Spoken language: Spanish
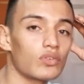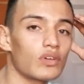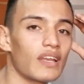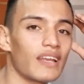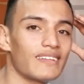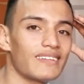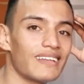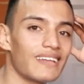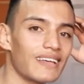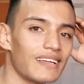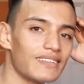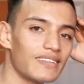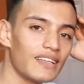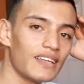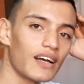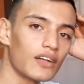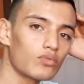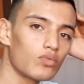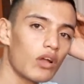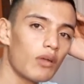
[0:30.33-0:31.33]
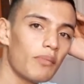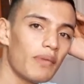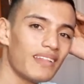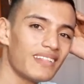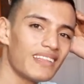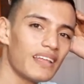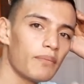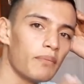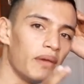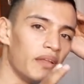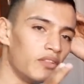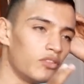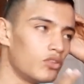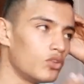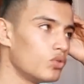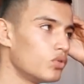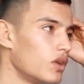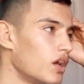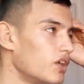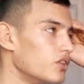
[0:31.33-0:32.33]
eso quiere decir que tiene actualmente
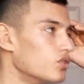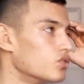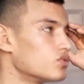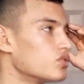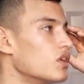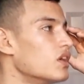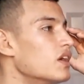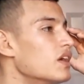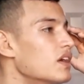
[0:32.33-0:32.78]
21 años.